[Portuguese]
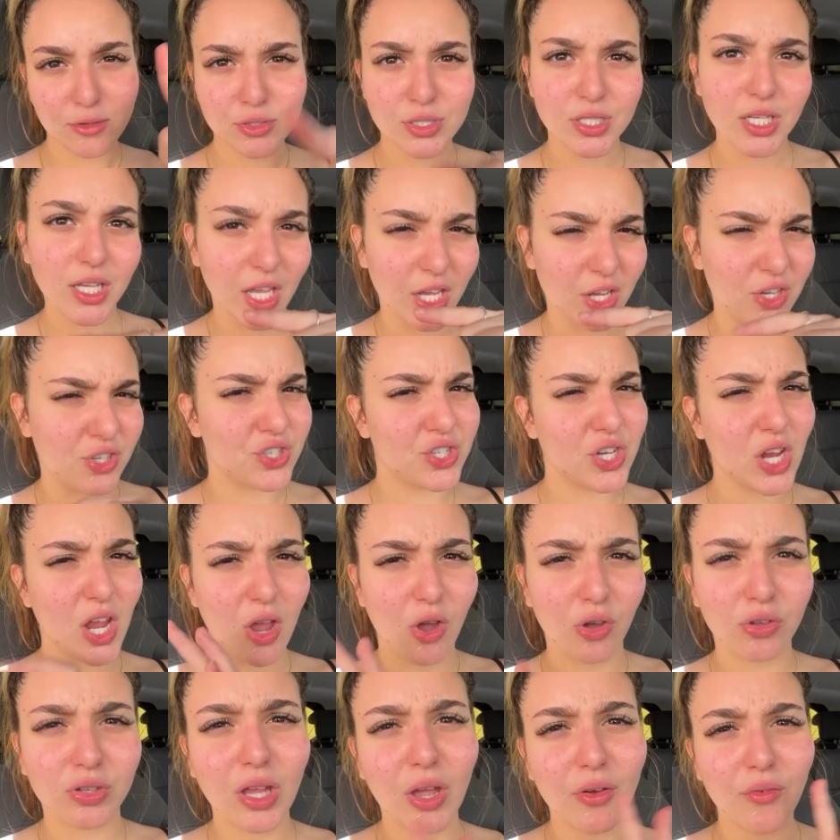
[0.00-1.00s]
o seguinte,
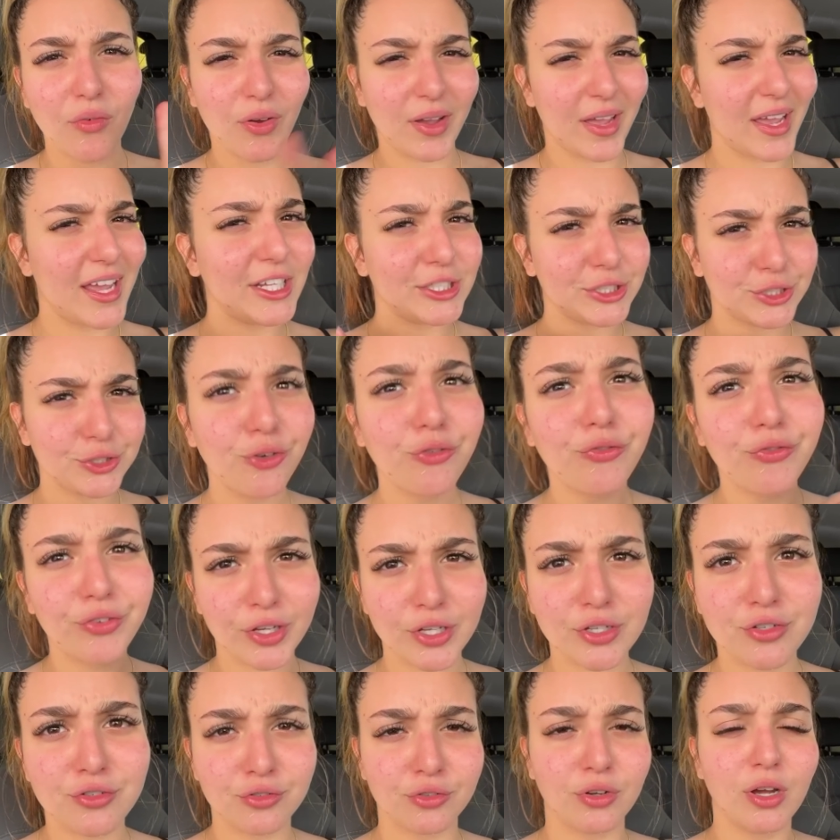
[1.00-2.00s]
eu até vou reagir o
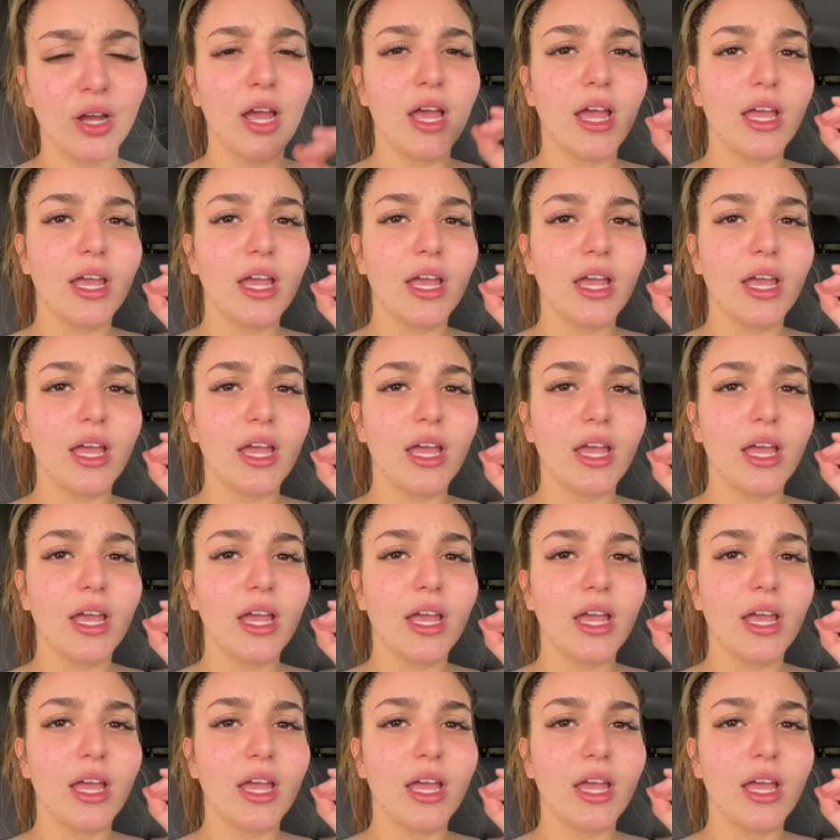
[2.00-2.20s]
vídeo